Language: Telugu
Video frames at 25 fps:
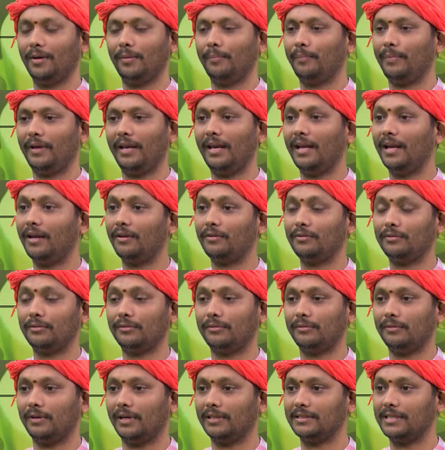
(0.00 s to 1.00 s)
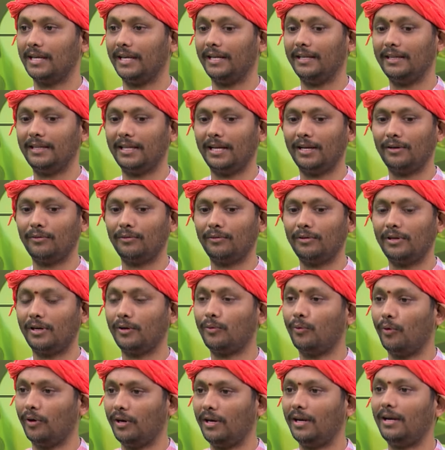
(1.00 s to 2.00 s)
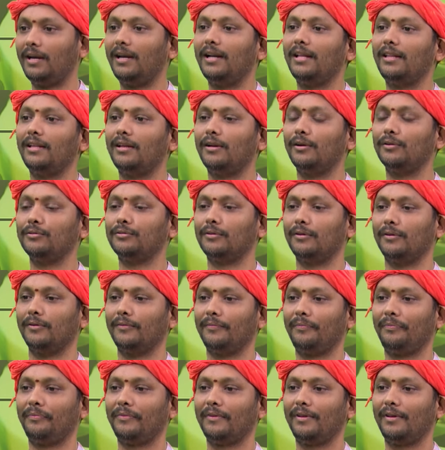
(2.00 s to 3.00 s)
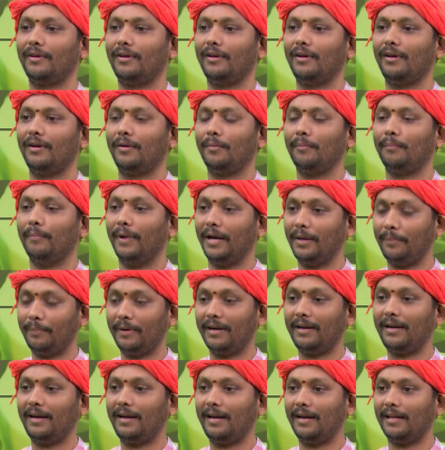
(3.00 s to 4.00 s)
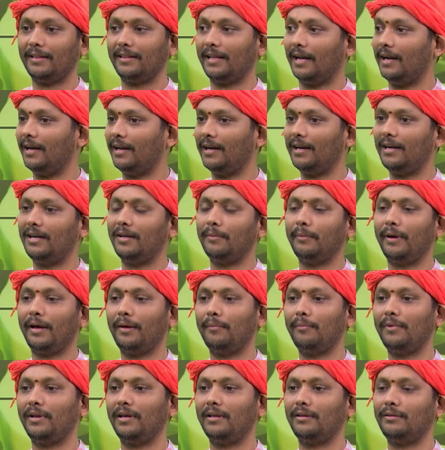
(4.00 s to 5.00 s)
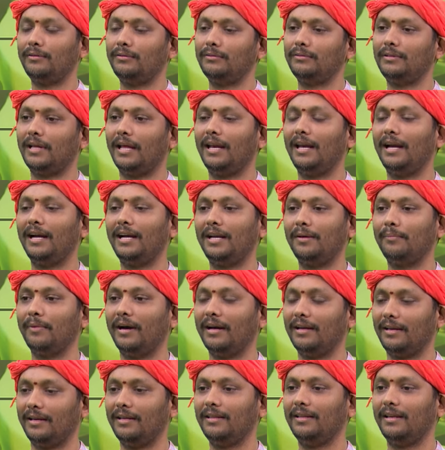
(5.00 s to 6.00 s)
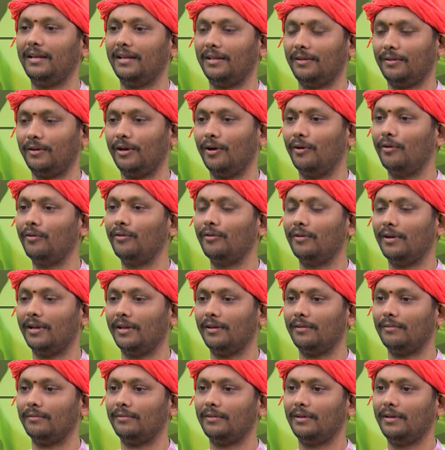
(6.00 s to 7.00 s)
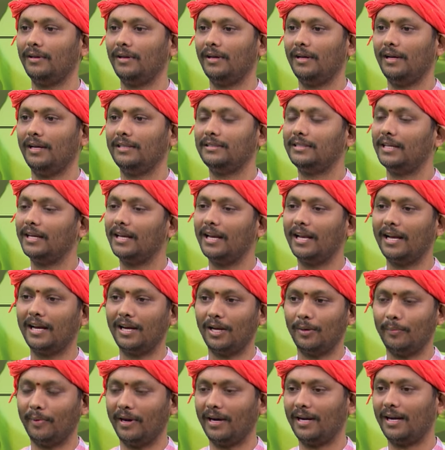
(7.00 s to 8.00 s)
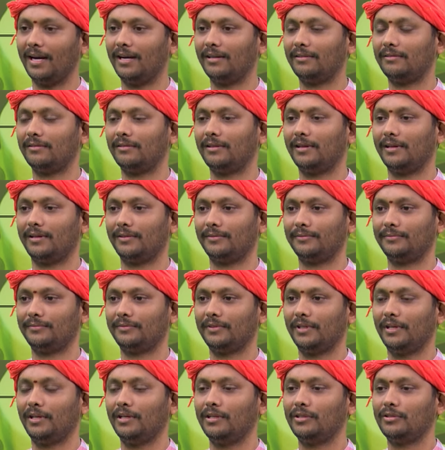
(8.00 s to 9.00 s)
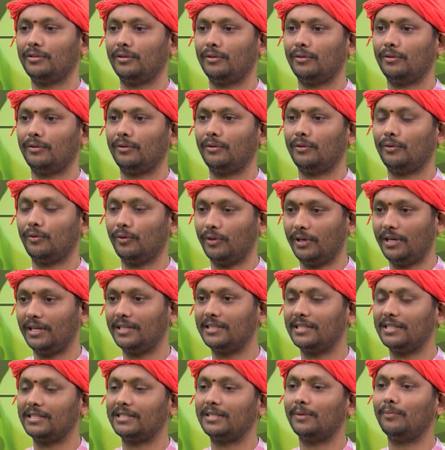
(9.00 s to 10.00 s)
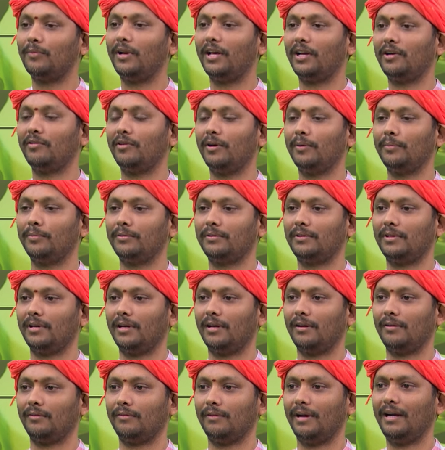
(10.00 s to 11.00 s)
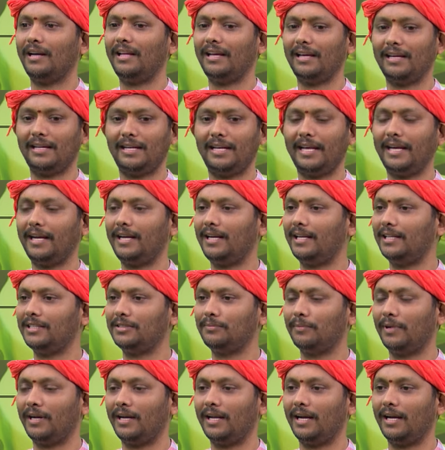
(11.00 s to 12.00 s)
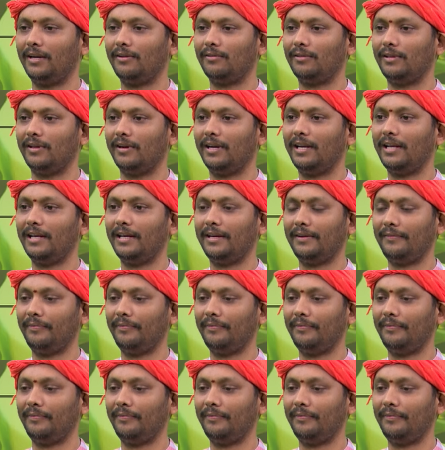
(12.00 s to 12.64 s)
పిల్లలు అసలు ఎంత అనుకుంటారు కొట్టట్లేదు ఈ రోజుల్లో భయపెట్టట్లేదు తండ్రి అంటే భయం లేదు తల్లి అంటే ఇది లేదు గౌరవం లేదు సింగులర్లో మాట్లాడుతున్నారు సో కొట్టే సిస్టంలో ఎక్కువైపోతున్నారు అంటే టేక్ ఇట్ ఈజ్ మెంటాలిటీ ఉంది అంటే